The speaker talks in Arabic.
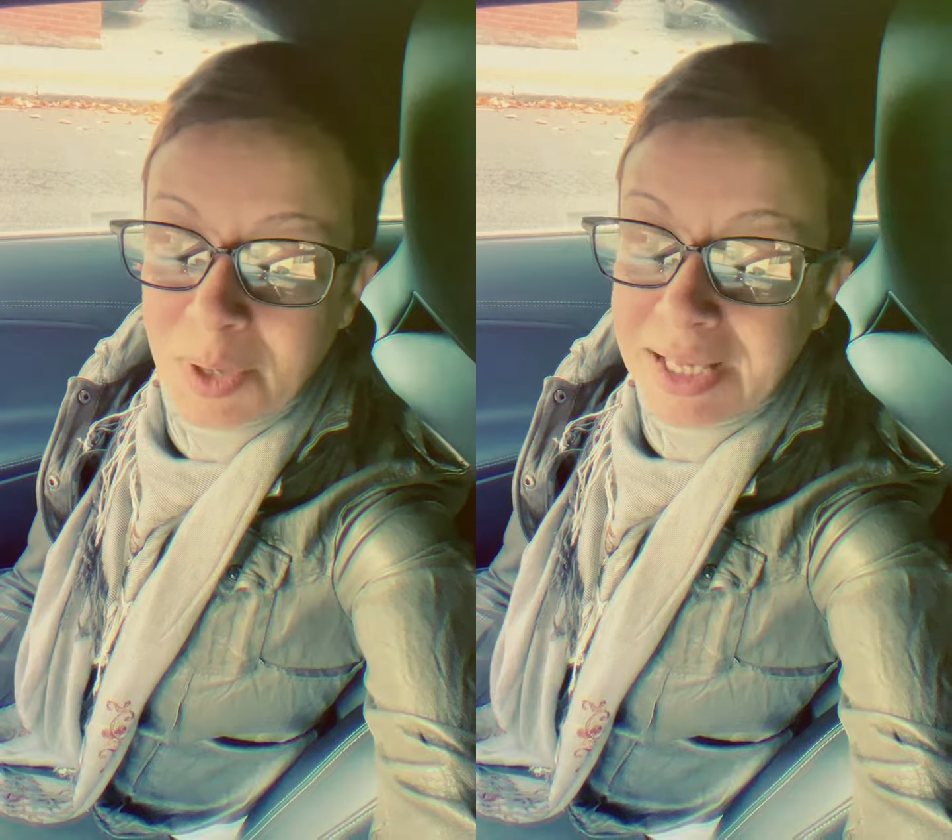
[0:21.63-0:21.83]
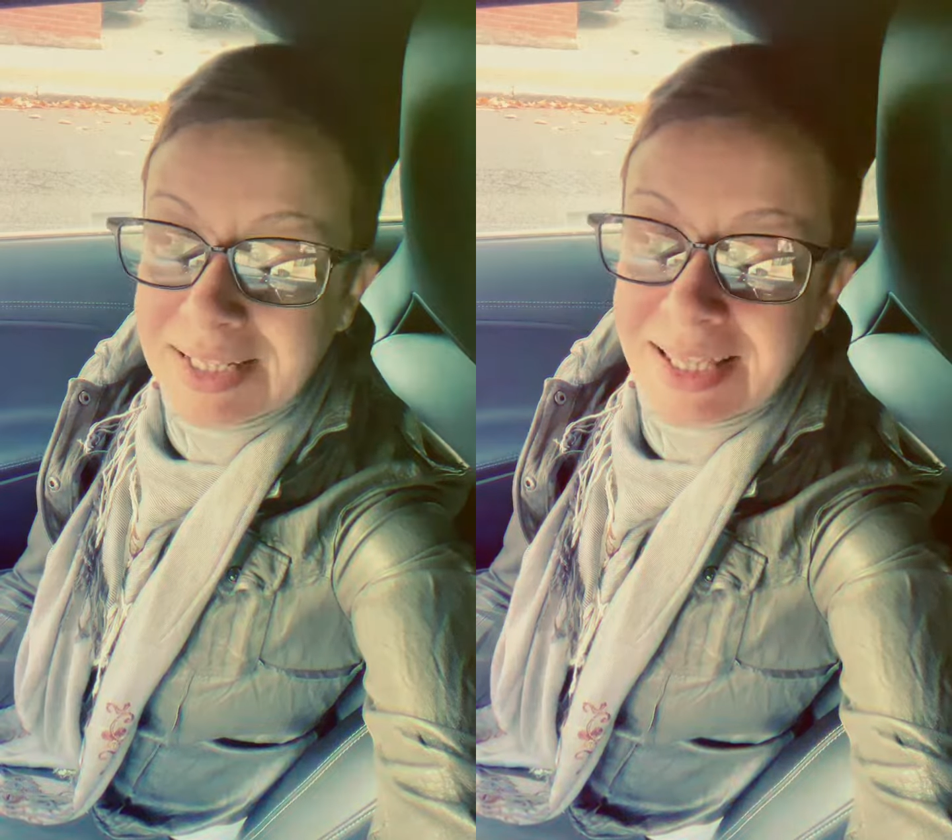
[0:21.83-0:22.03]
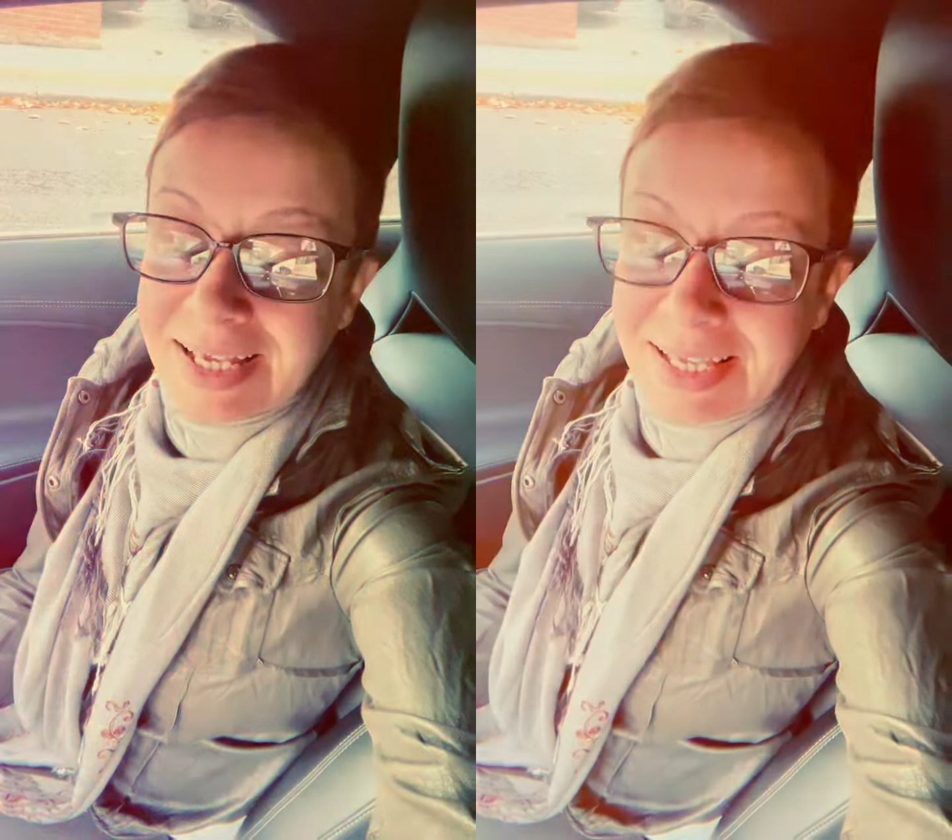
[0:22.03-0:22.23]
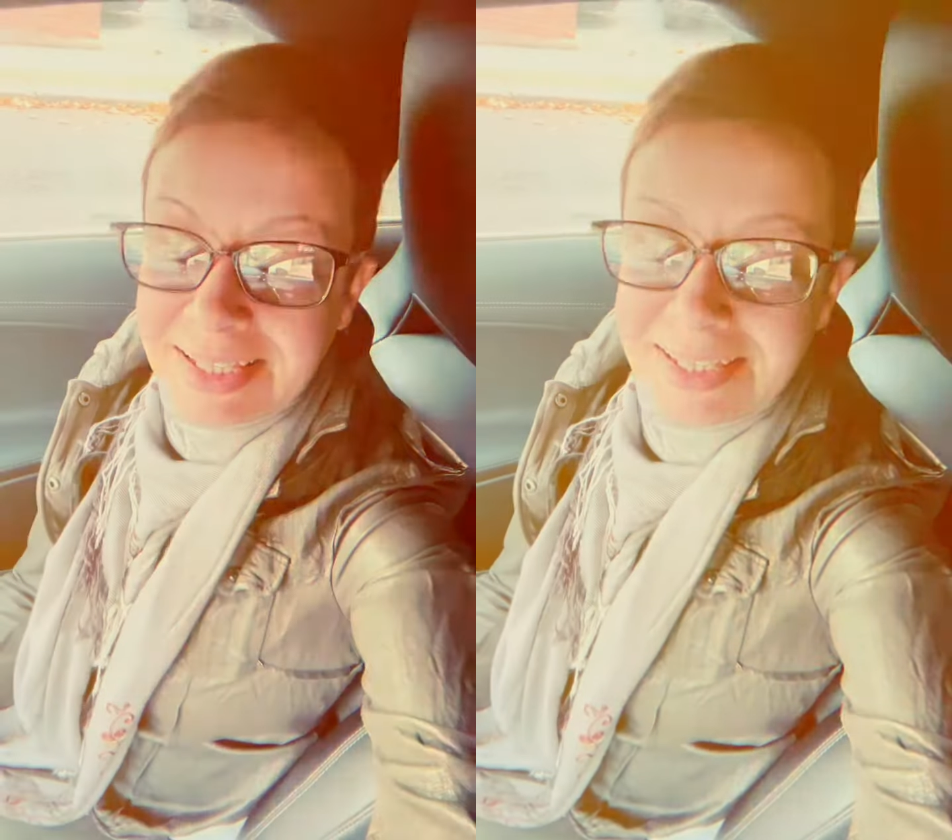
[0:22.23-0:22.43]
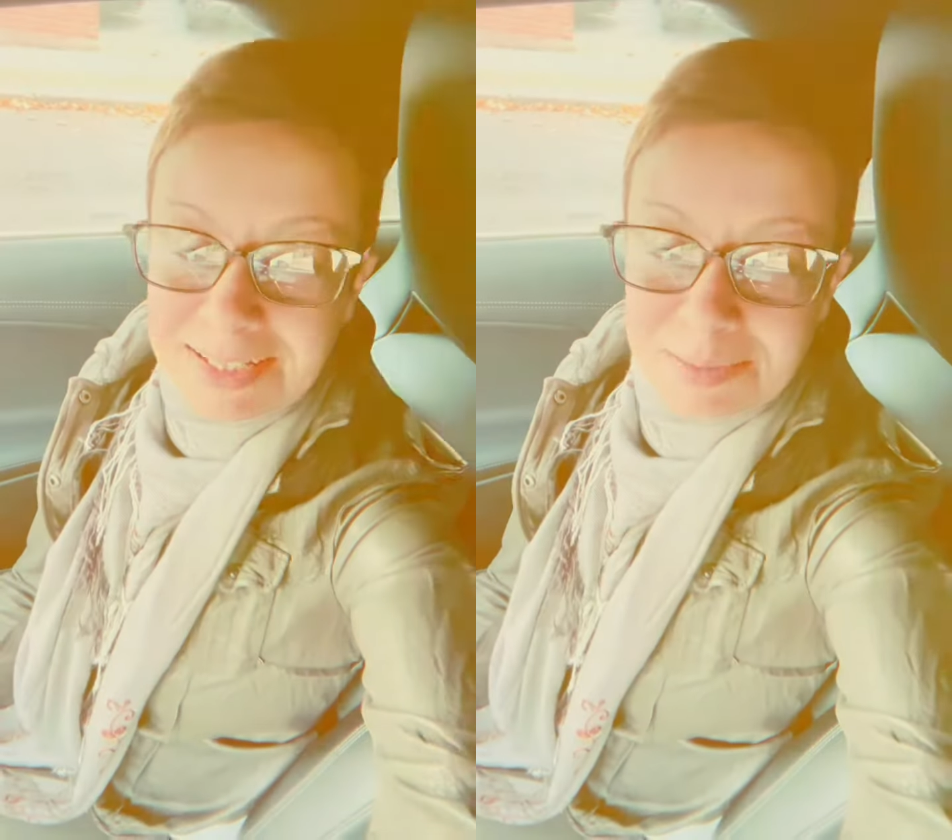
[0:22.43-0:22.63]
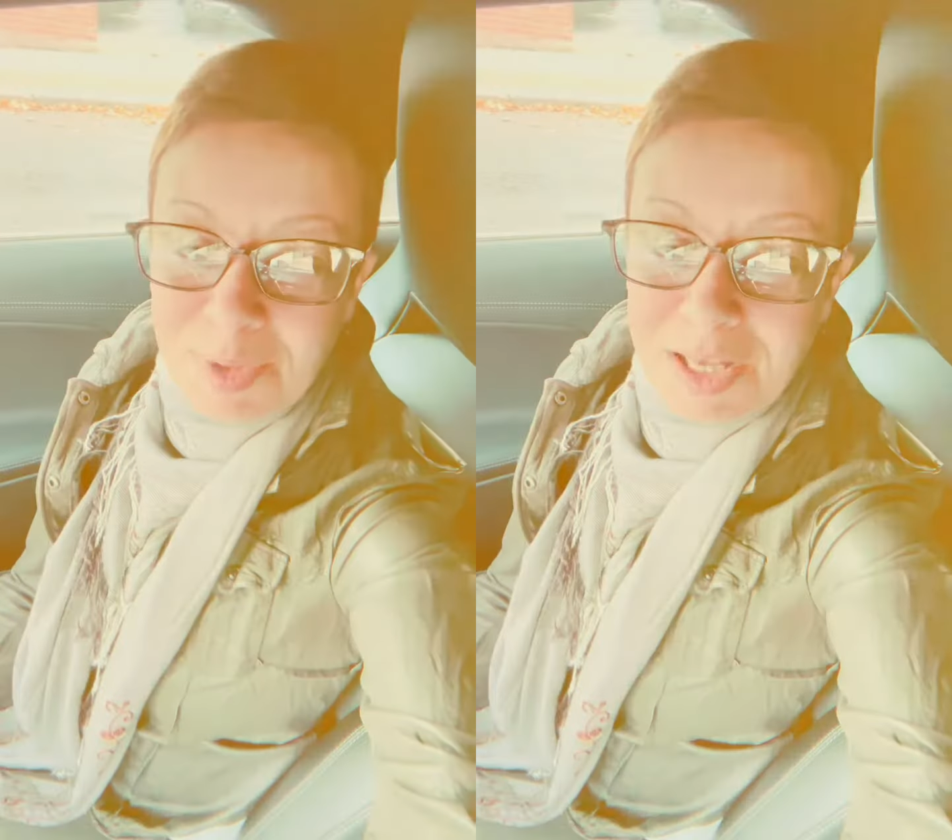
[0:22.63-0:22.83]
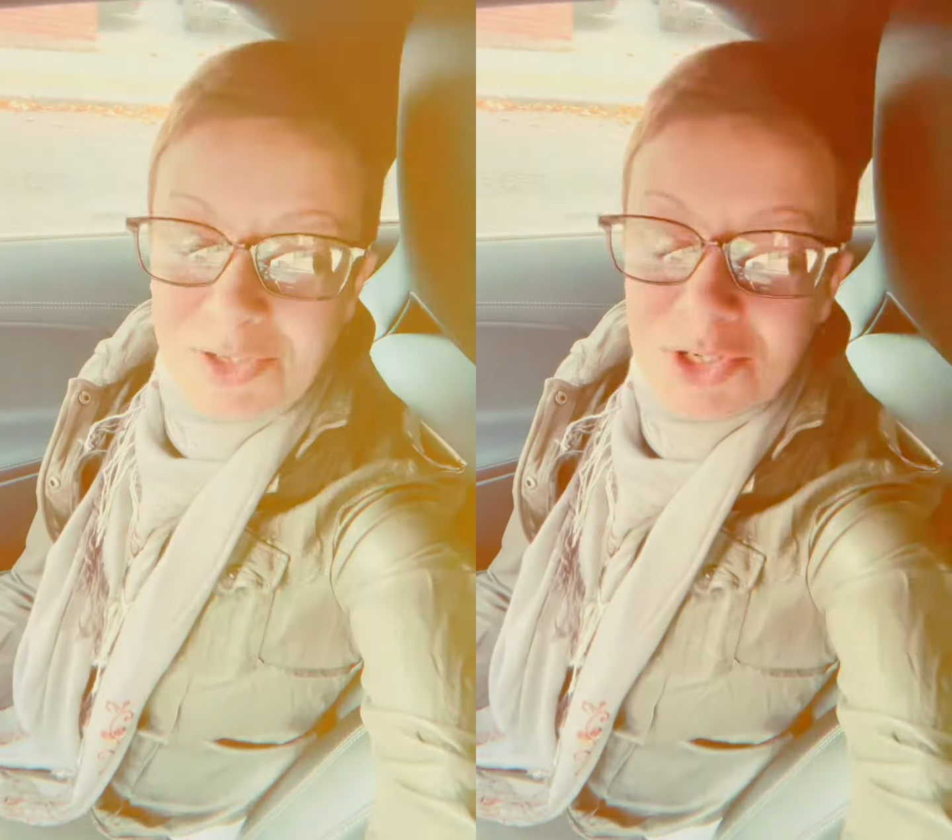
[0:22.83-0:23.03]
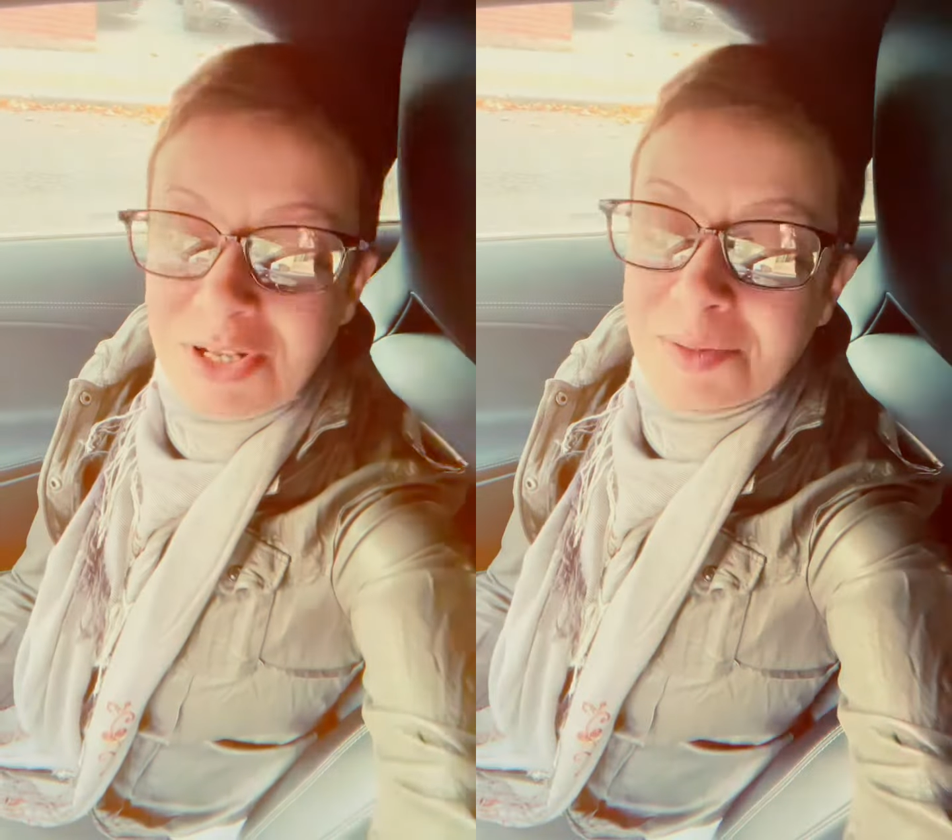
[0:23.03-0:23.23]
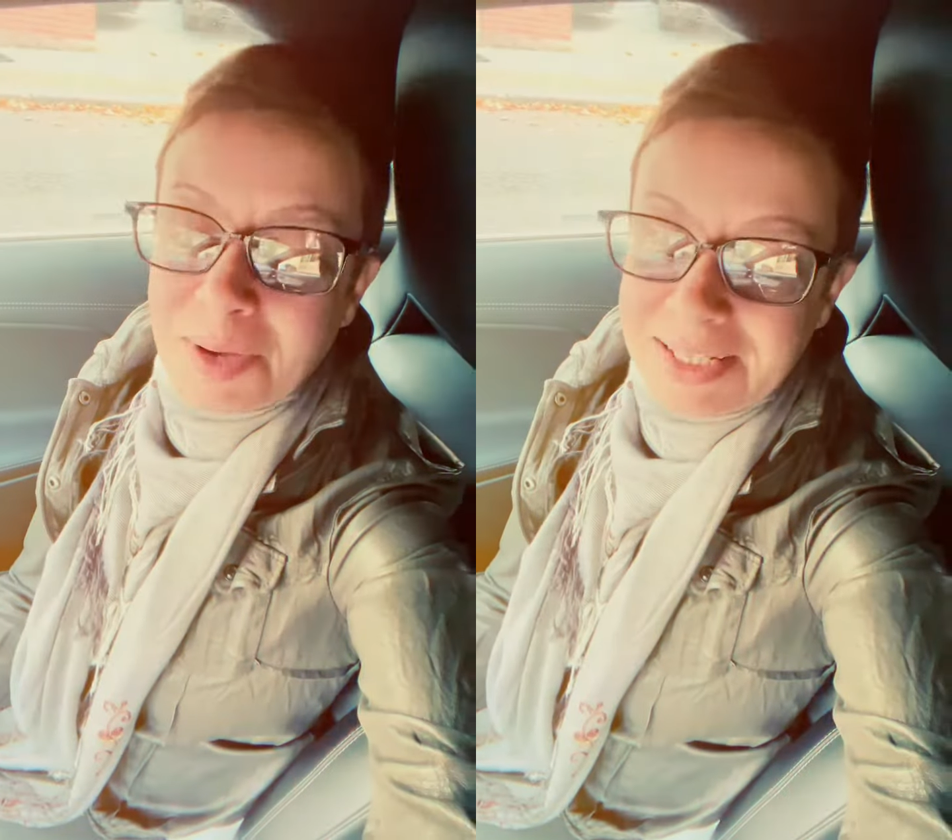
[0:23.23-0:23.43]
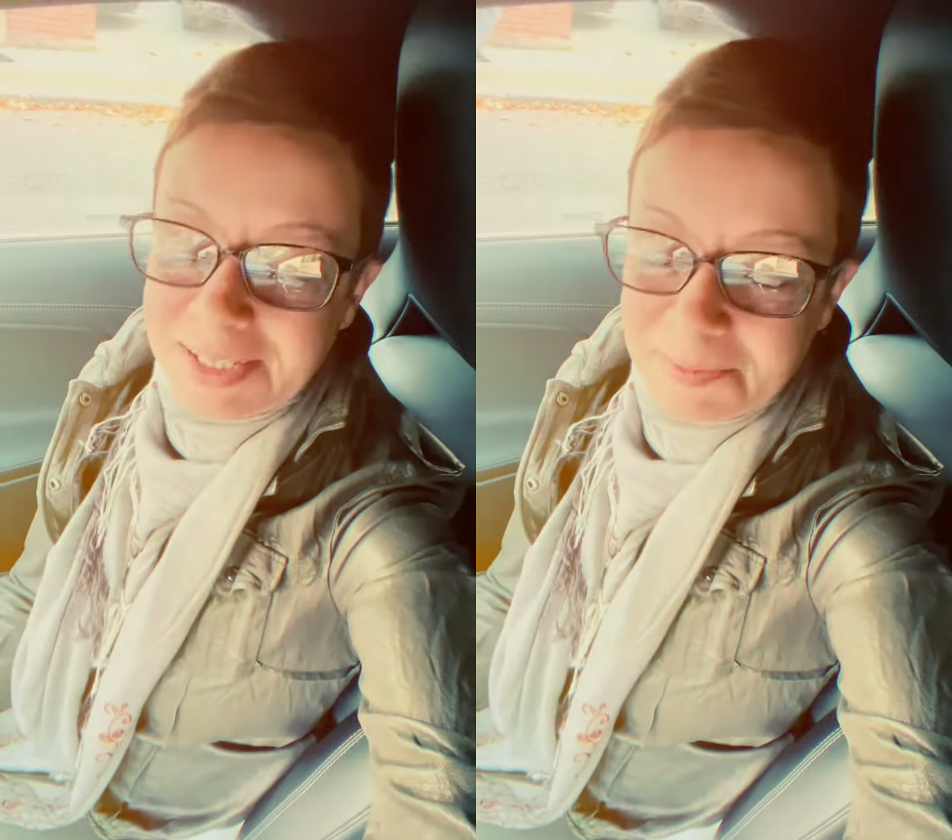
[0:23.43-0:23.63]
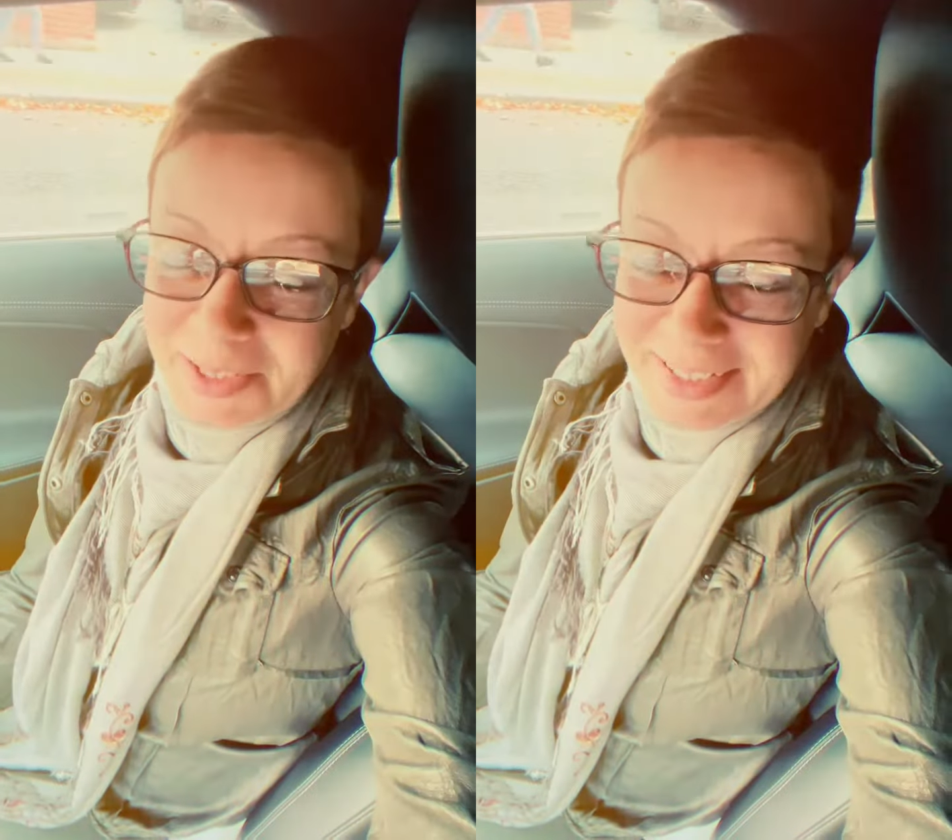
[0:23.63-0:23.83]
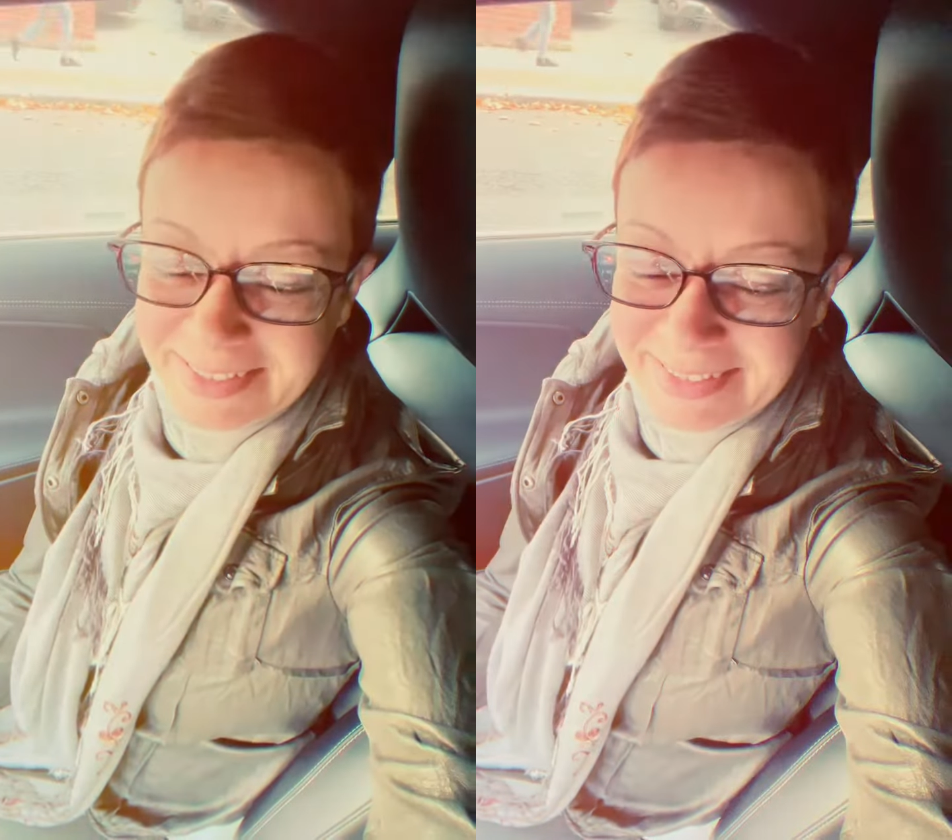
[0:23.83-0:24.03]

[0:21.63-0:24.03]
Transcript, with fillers: جدا جدا اسمها ان شاء الله مع دمك